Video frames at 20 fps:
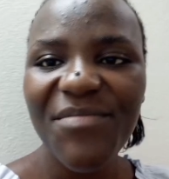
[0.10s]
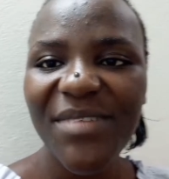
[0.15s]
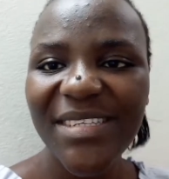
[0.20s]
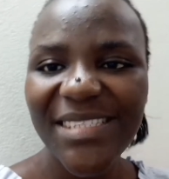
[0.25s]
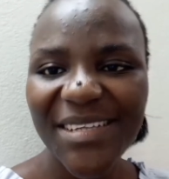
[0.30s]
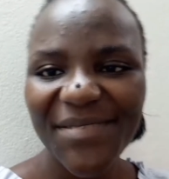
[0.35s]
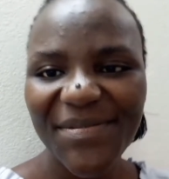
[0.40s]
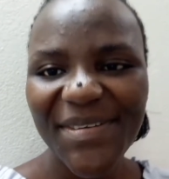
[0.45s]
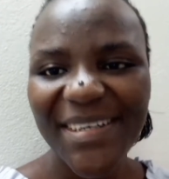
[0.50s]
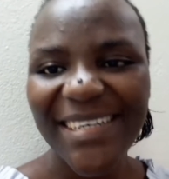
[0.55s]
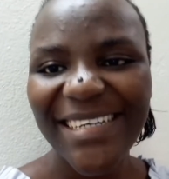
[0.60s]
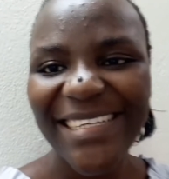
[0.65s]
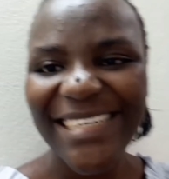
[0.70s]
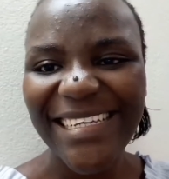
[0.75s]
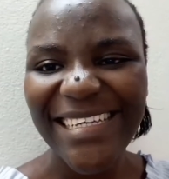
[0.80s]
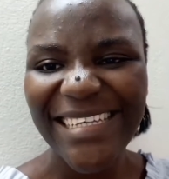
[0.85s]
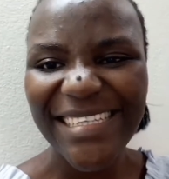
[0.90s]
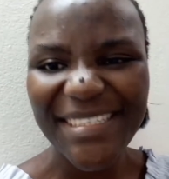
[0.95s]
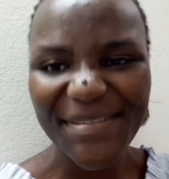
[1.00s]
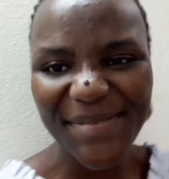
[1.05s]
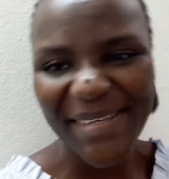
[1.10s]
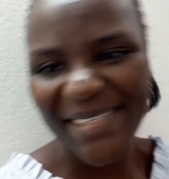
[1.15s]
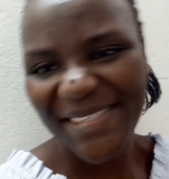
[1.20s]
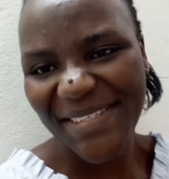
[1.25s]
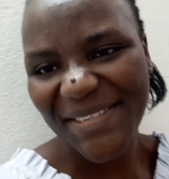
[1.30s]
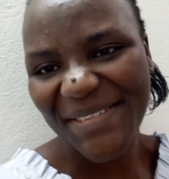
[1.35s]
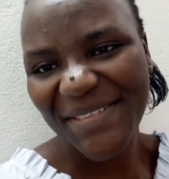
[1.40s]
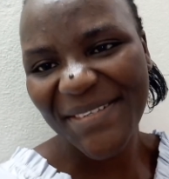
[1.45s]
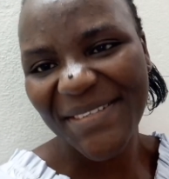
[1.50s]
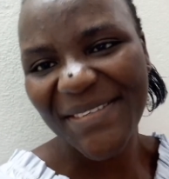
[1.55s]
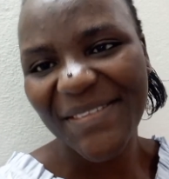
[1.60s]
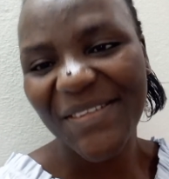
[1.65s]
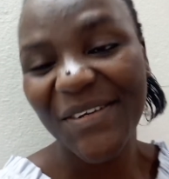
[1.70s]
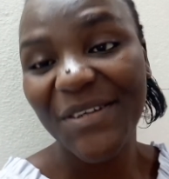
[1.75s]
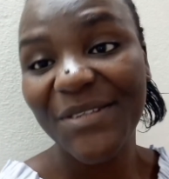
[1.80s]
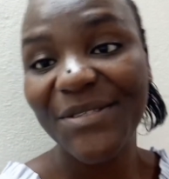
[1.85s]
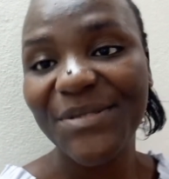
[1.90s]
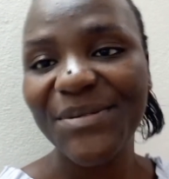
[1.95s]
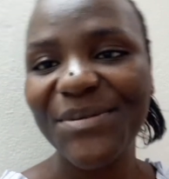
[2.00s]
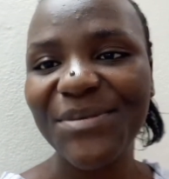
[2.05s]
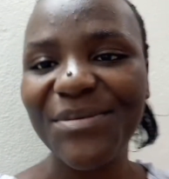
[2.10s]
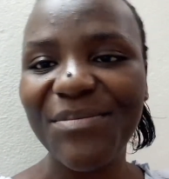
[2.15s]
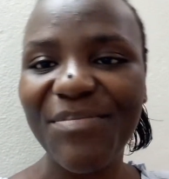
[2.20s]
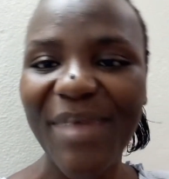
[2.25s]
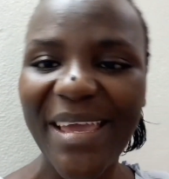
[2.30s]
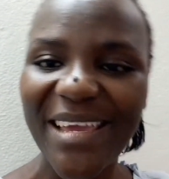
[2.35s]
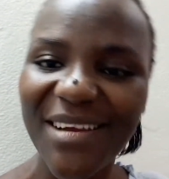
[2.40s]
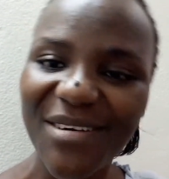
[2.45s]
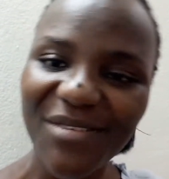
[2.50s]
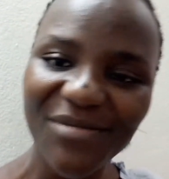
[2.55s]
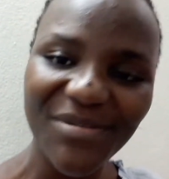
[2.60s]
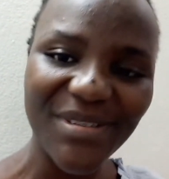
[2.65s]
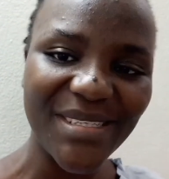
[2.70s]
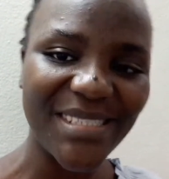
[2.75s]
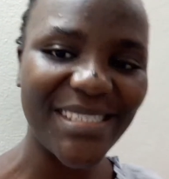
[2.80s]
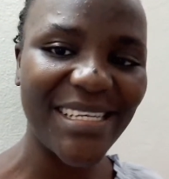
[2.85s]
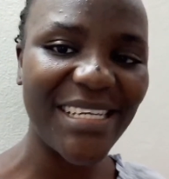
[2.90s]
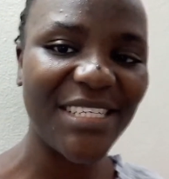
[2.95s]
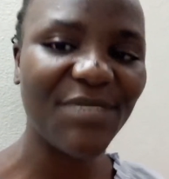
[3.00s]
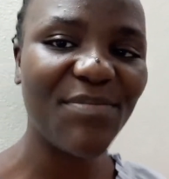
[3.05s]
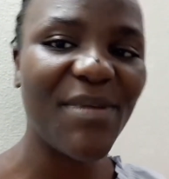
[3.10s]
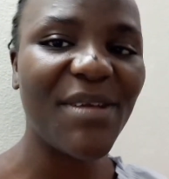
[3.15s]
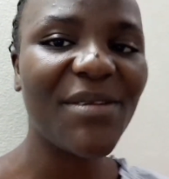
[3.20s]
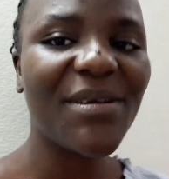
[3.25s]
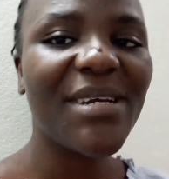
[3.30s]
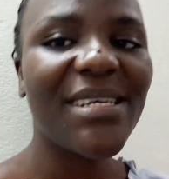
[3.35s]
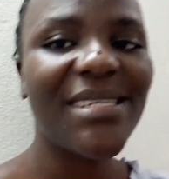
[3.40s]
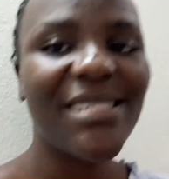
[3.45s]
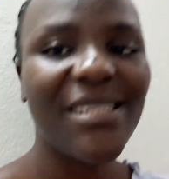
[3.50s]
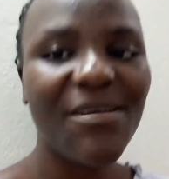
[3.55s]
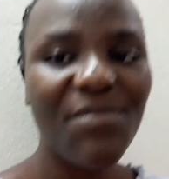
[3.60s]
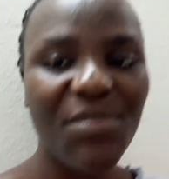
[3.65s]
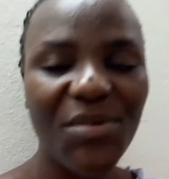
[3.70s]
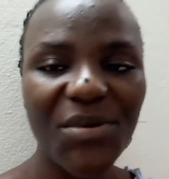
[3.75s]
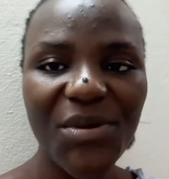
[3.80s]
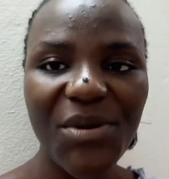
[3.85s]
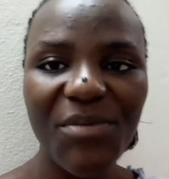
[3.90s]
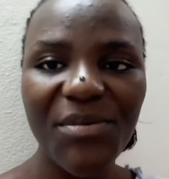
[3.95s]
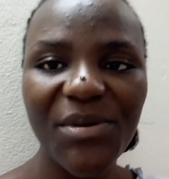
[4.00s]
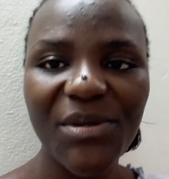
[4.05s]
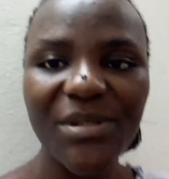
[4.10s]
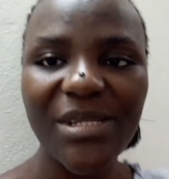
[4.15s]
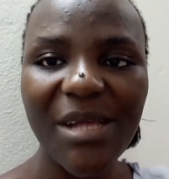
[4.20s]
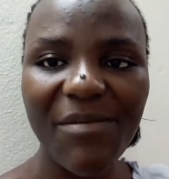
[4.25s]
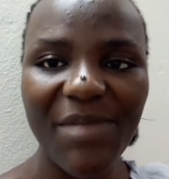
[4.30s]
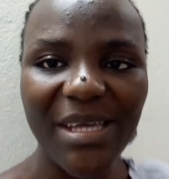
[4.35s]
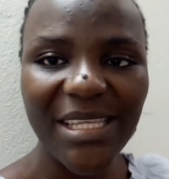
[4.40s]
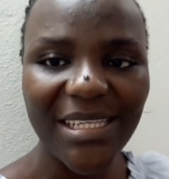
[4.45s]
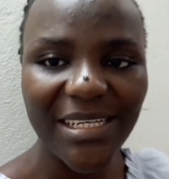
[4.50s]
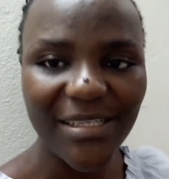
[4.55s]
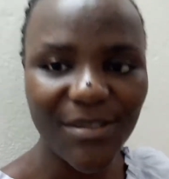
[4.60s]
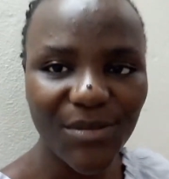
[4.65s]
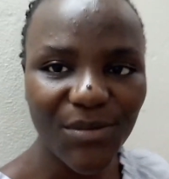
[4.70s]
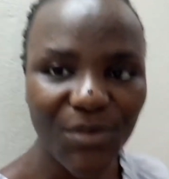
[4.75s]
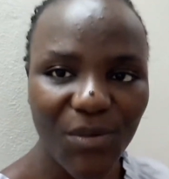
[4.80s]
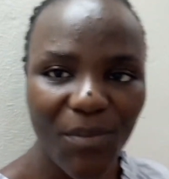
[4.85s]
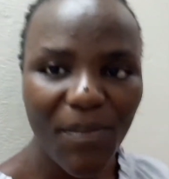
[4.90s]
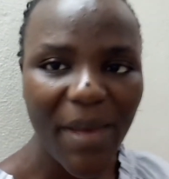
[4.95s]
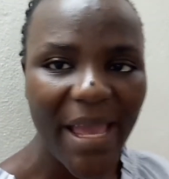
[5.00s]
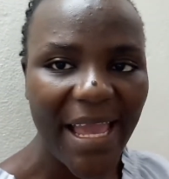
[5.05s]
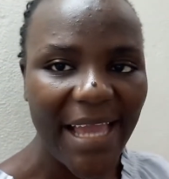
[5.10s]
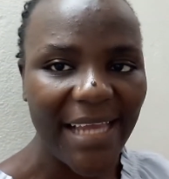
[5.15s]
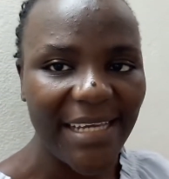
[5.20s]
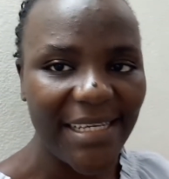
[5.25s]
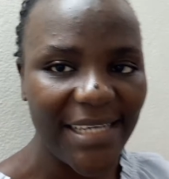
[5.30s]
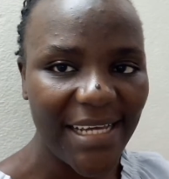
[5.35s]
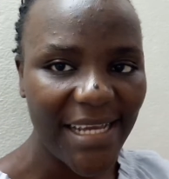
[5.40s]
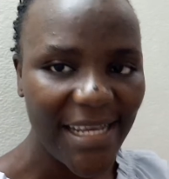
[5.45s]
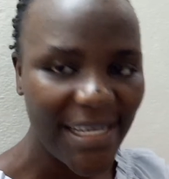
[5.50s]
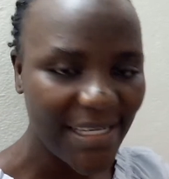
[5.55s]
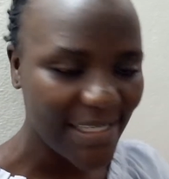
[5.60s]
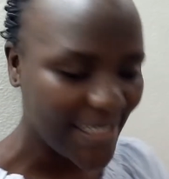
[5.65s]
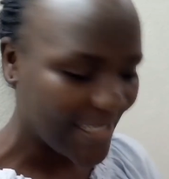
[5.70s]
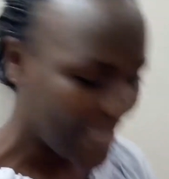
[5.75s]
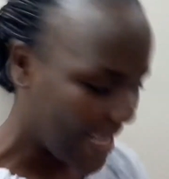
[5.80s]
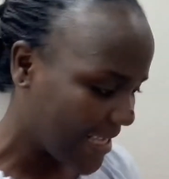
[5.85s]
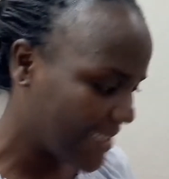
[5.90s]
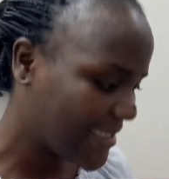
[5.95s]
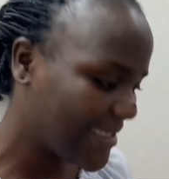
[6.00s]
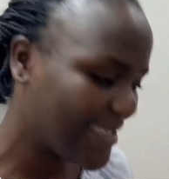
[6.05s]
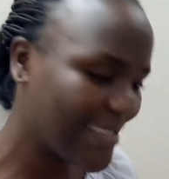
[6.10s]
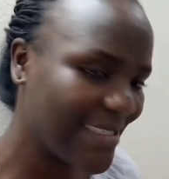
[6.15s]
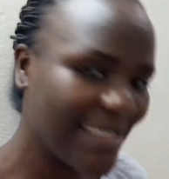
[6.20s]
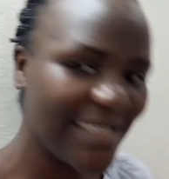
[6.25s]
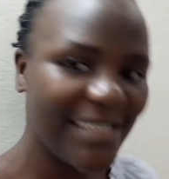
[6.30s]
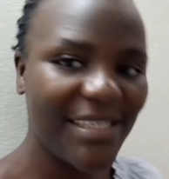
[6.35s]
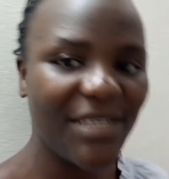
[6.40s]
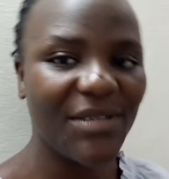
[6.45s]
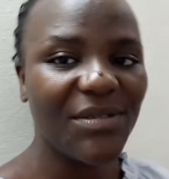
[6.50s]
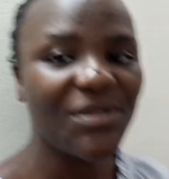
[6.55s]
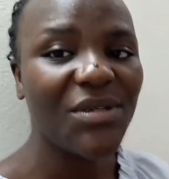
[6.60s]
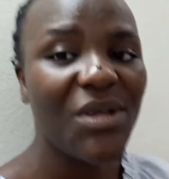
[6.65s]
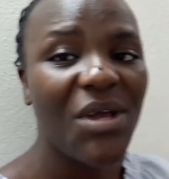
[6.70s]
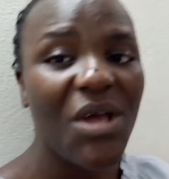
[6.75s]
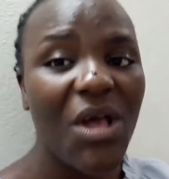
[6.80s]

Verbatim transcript: amores, faz Deus com todos, tudo bem com vocês? Espero que sim, porque comigo também está tudo bem, graças a Deus.